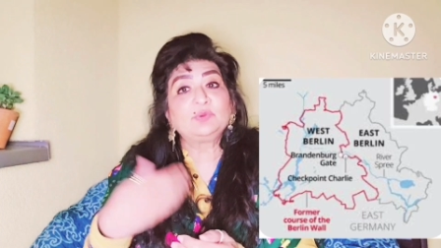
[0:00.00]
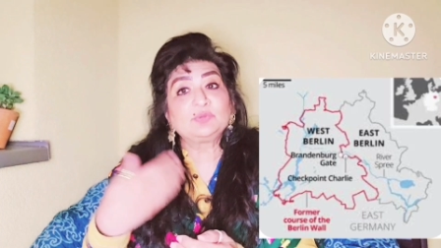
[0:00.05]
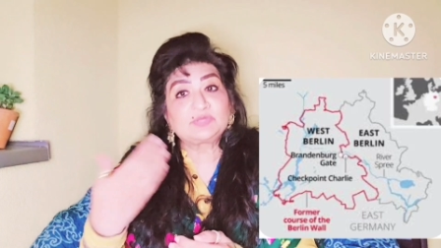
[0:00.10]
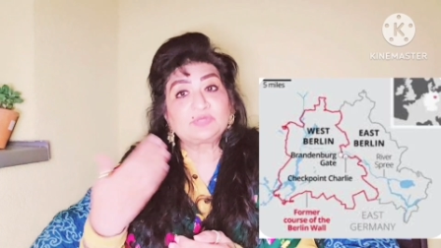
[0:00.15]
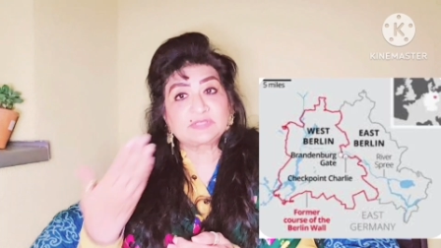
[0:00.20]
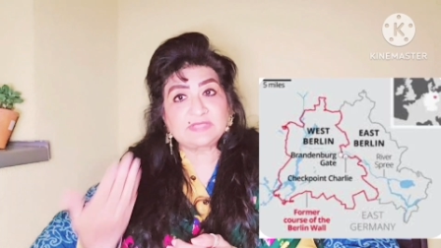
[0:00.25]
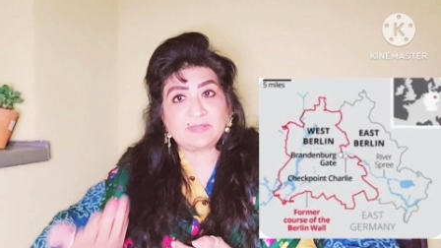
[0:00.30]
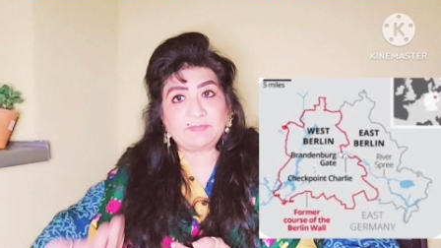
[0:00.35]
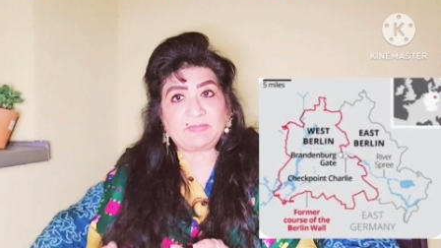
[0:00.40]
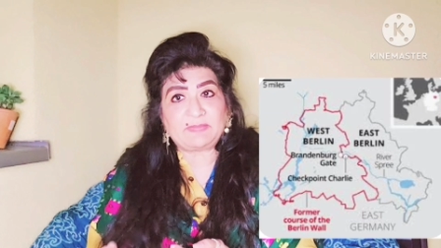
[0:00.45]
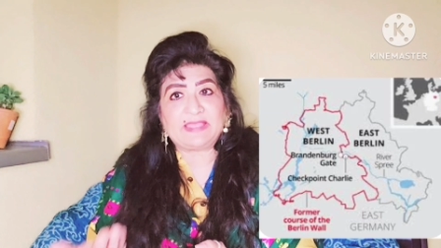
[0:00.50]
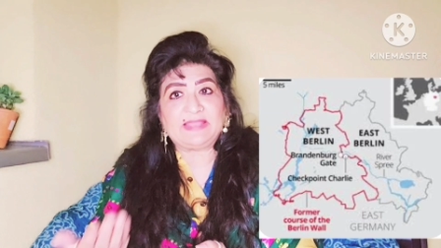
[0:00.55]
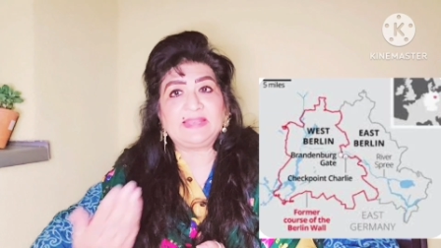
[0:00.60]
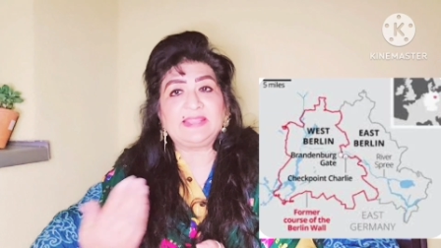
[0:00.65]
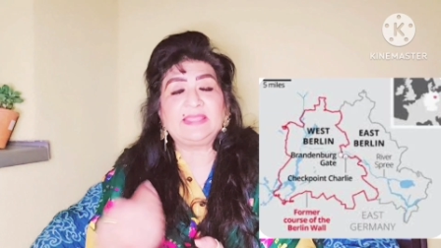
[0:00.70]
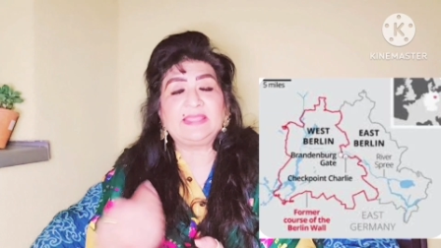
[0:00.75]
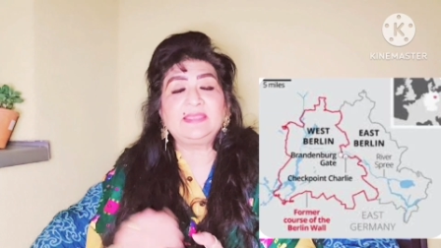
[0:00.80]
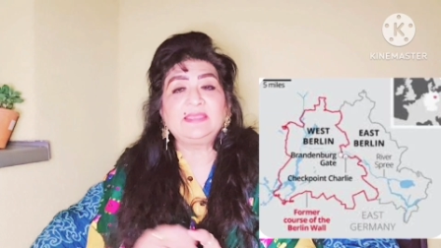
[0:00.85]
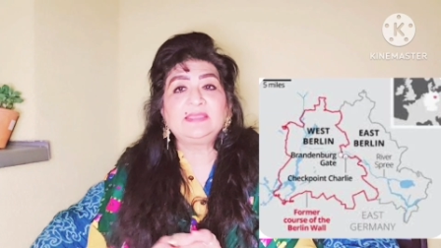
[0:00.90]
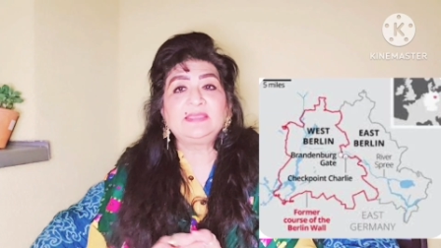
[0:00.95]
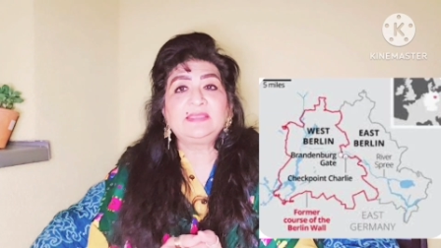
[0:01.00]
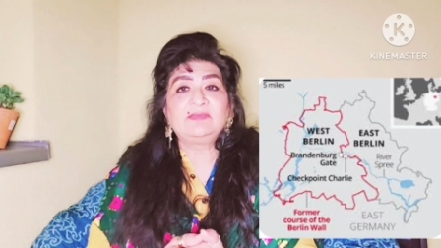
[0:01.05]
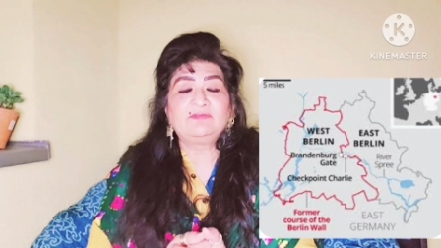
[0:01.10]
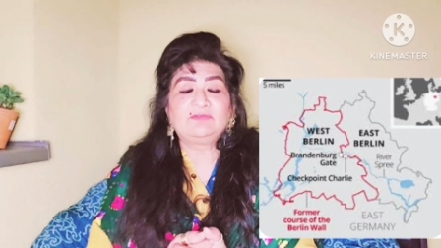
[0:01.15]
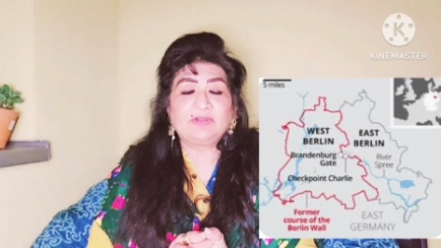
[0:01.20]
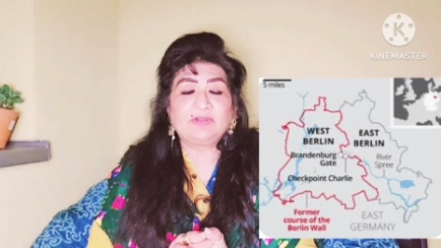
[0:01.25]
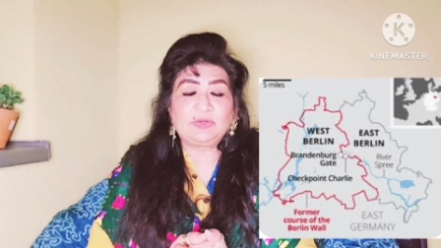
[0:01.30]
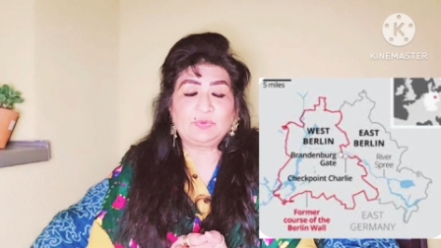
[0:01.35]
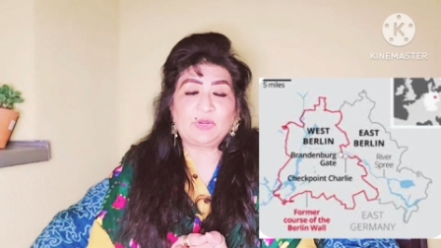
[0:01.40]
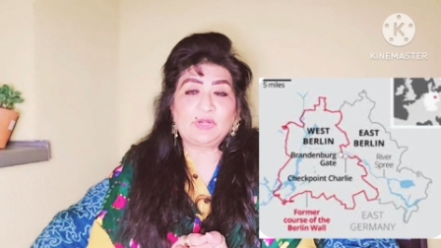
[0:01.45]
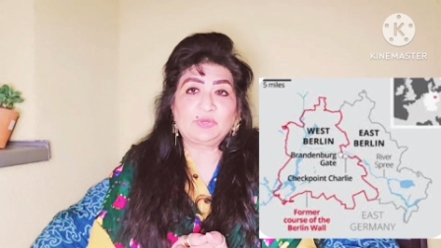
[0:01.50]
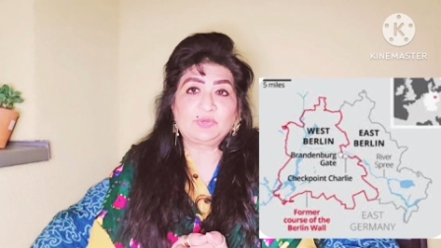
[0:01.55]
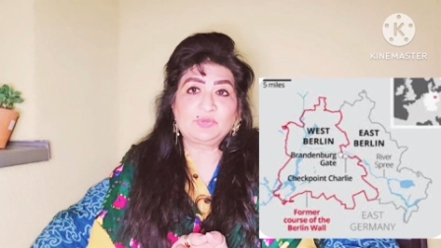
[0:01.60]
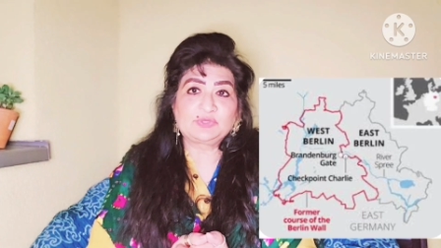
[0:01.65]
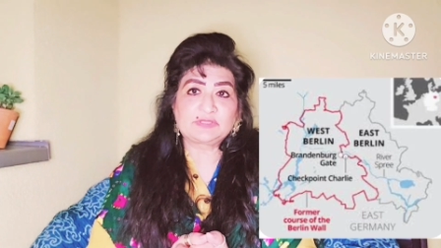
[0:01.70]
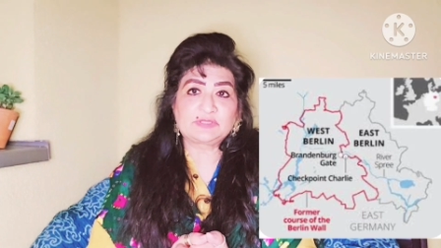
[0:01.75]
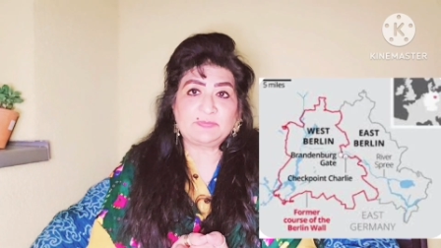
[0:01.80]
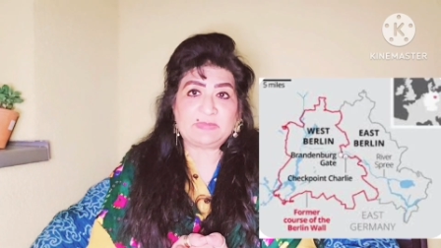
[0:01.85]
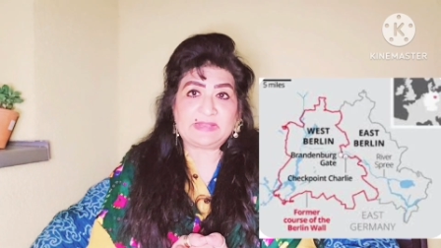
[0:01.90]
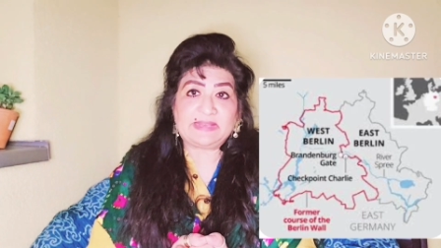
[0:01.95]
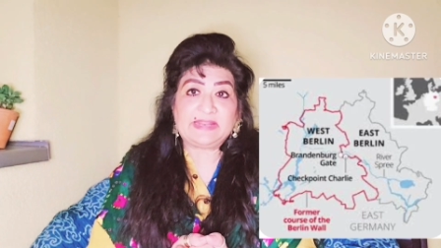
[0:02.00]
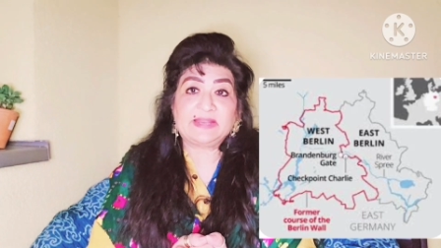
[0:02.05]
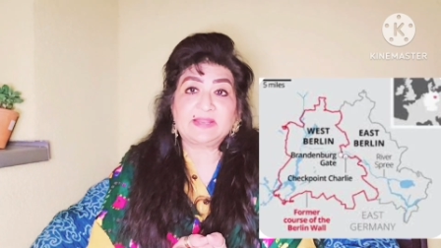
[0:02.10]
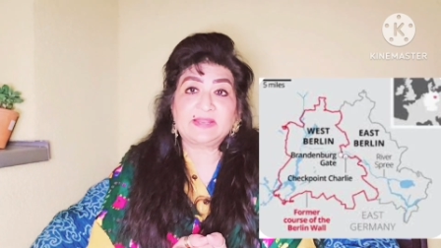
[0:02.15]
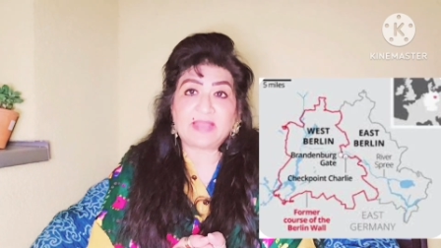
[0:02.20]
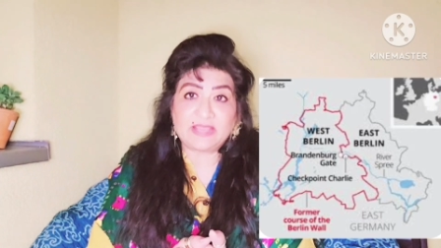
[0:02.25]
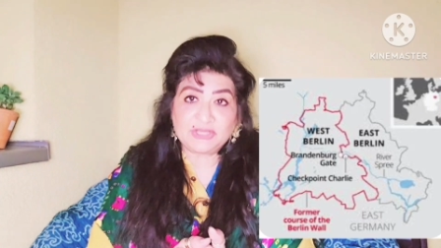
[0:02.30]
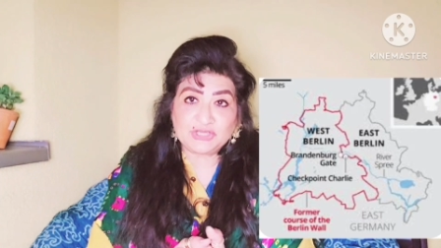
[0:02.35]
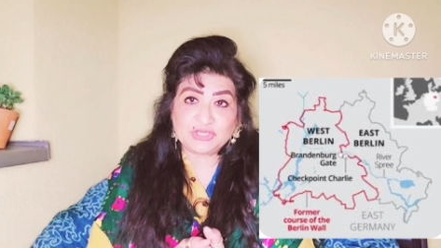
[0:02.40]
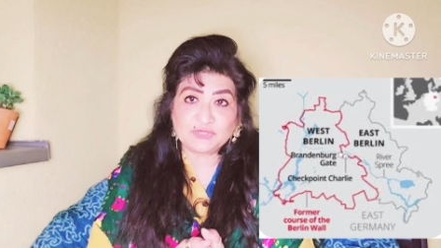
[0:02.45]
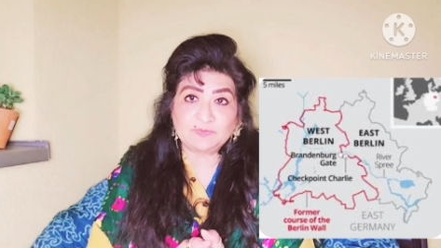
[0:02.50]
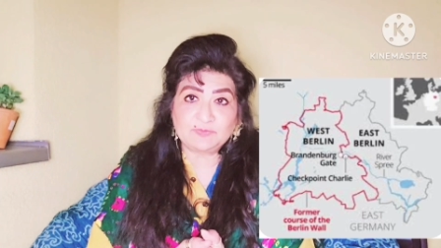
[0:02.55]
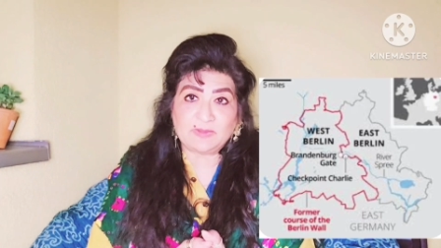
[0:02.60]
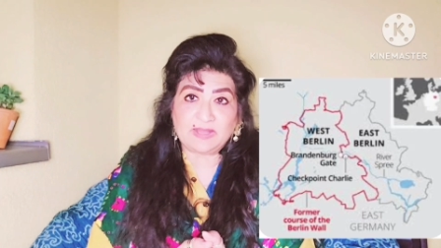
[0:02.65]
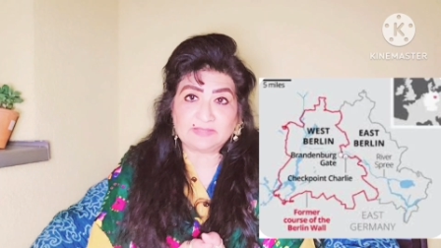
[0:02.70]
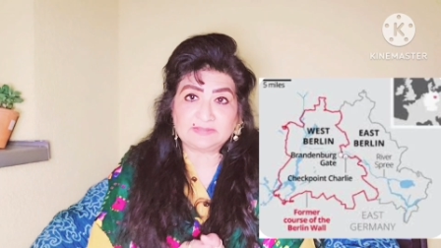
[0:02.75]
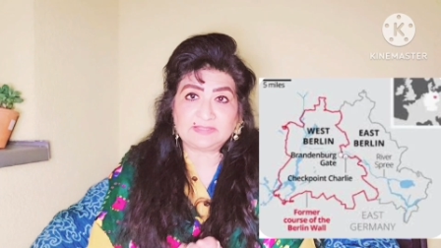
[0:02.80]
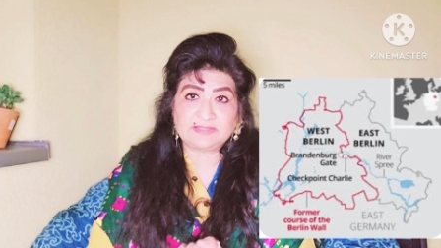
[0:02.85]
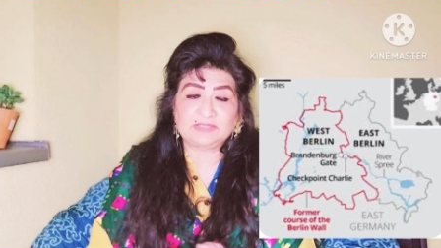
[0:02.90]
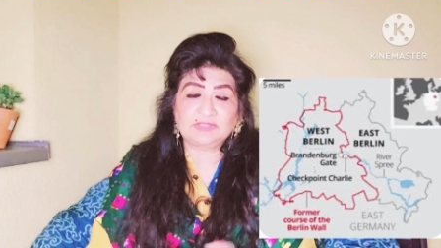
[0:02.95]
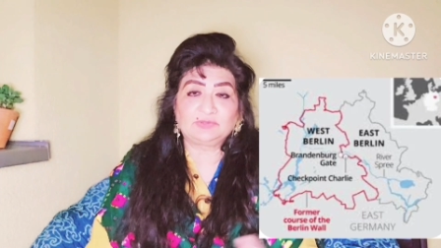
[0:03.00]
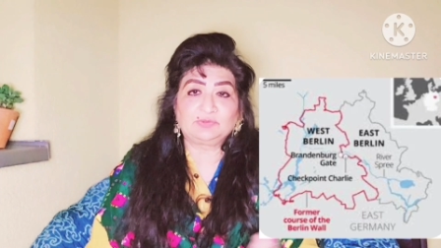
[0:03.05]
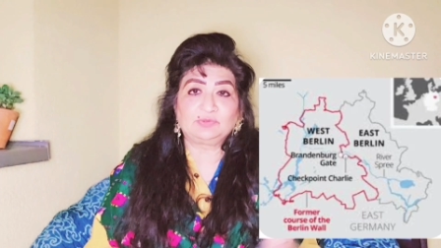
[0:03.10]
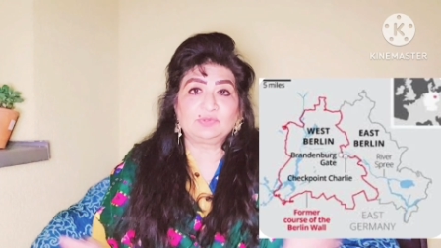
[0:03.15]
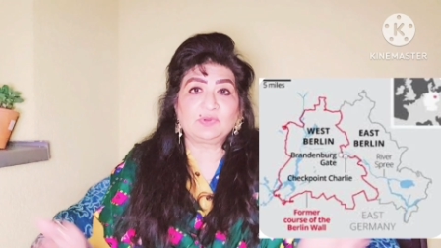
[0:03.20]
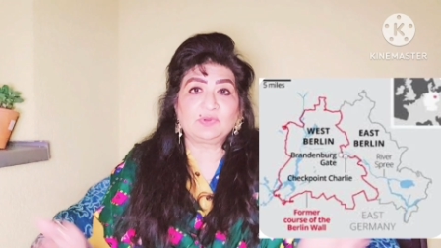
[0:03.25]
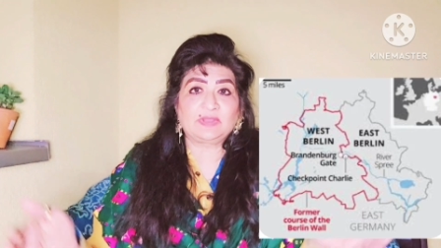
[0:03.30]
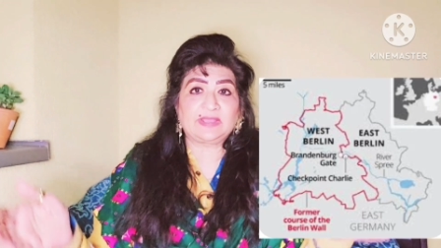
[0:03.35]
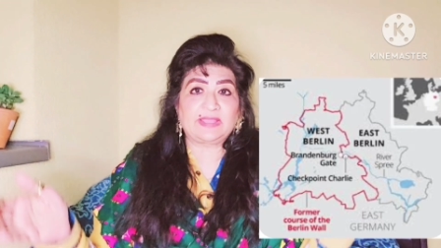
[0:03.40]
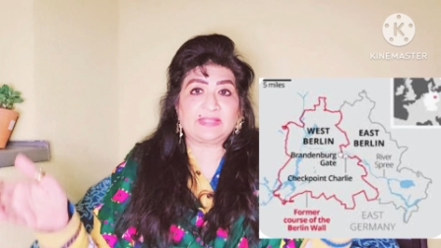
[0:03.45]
उससे पहले वर्ल्ड वॉर टू से पहले राइश मार्क था तो वो